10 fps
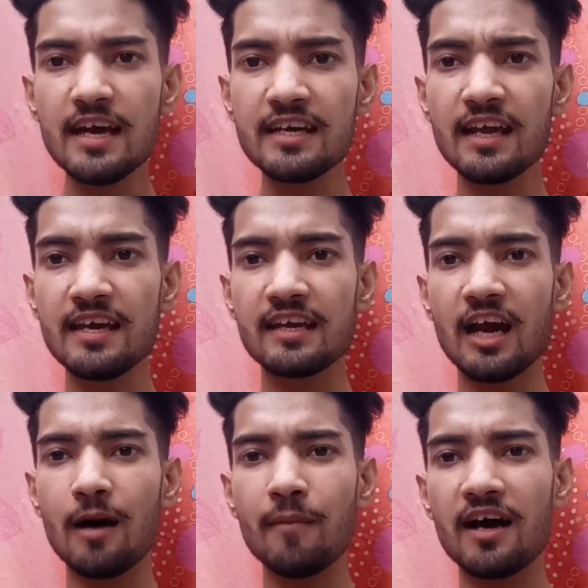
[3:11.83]
यही नहीं
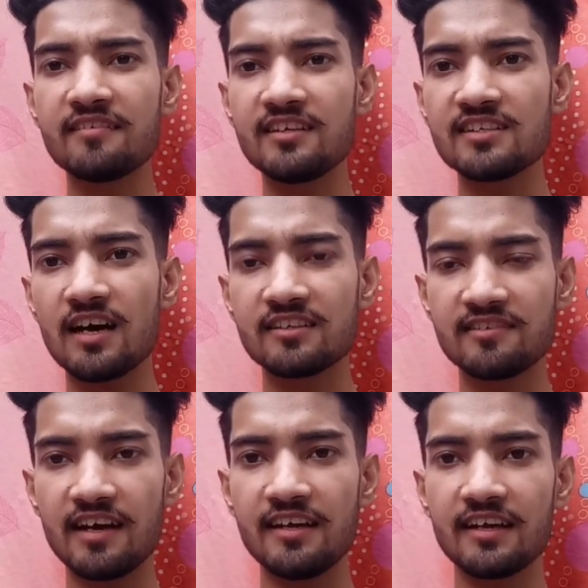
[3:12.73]
कि हम हर चीज़ आज
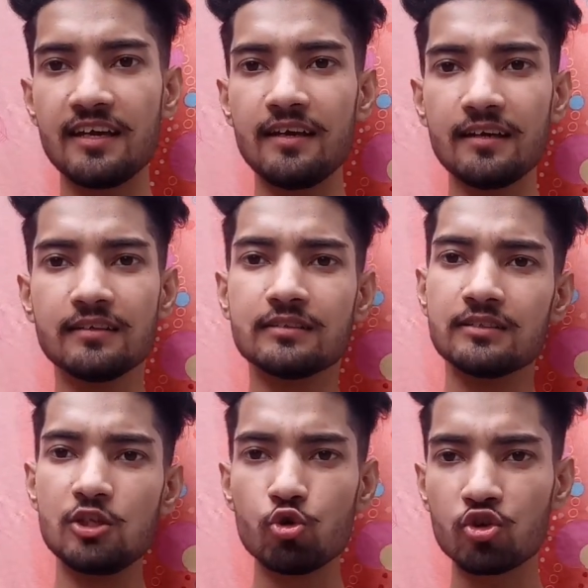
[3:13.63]
चाइना की
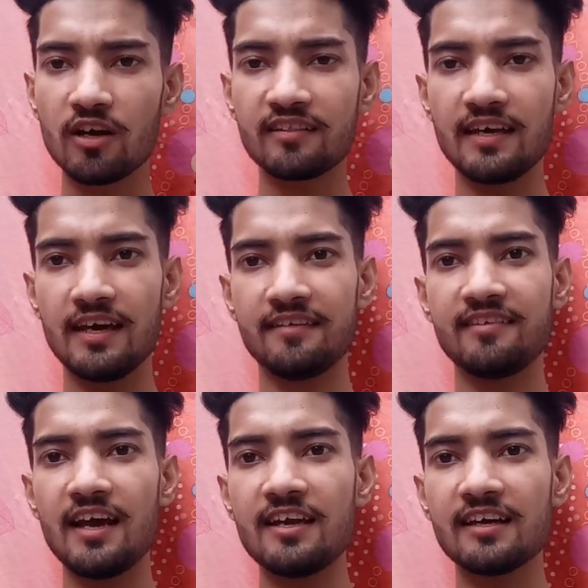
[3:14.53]
यूज़ करते
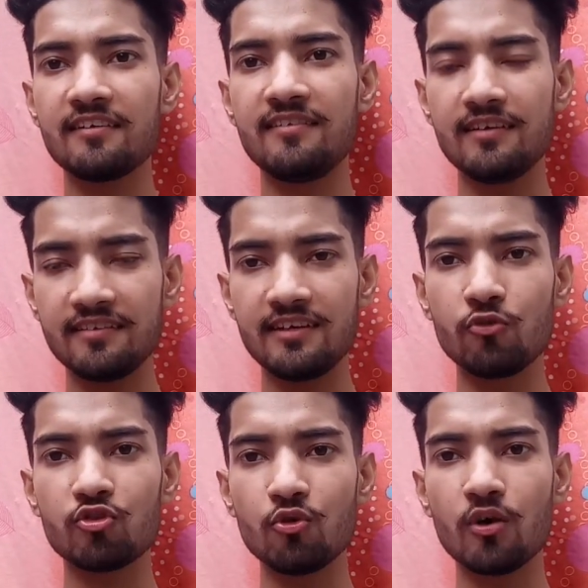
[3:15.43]
हैं चाइना की चीज़
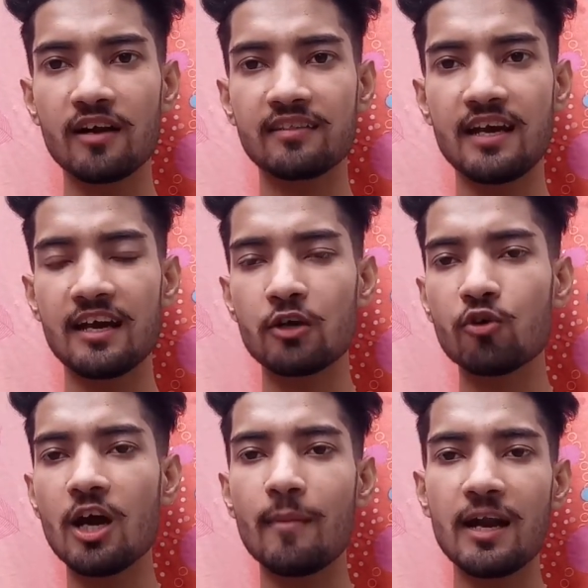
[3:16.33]
यूज़ क्यों करते हैं
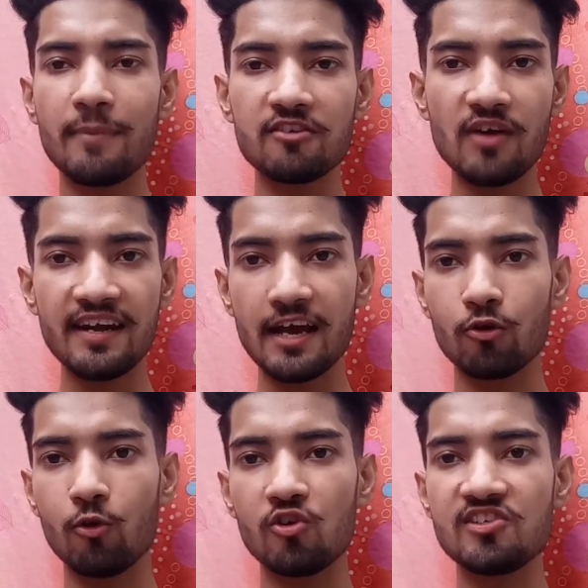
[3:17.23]
क्योंकि हमारे पास वह
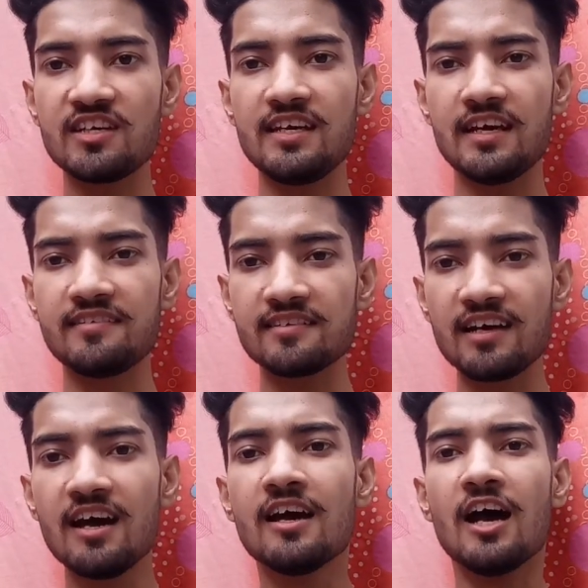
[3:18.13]
टेक्नोलॉजी नहीं है
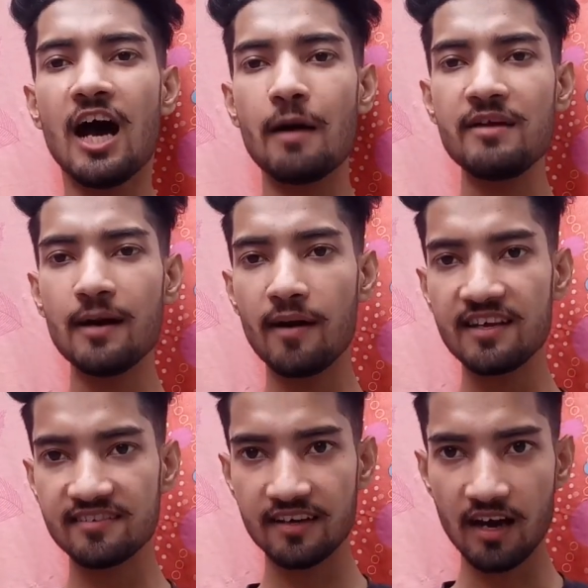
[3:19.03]
जैसा अभी
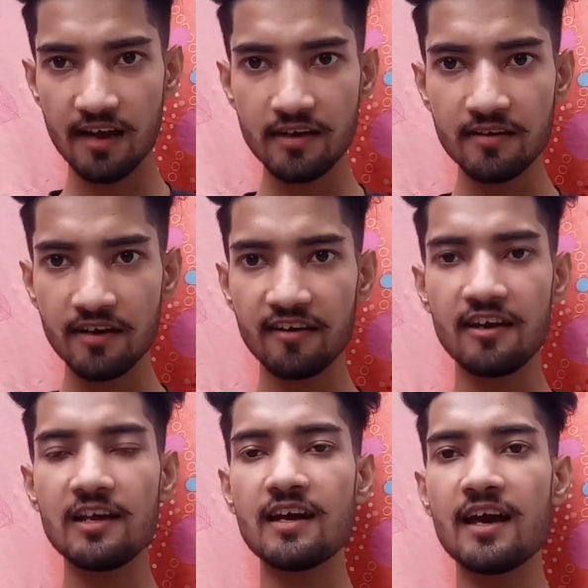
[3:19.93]
हमारी सरकार ने
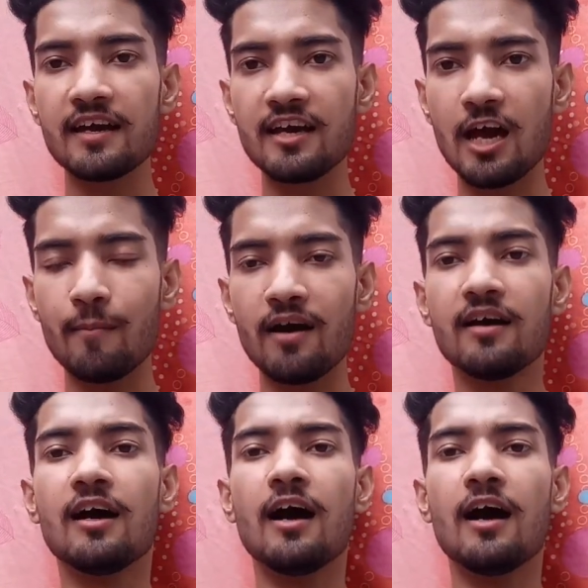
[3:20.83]
निर्णय लिया है कि हम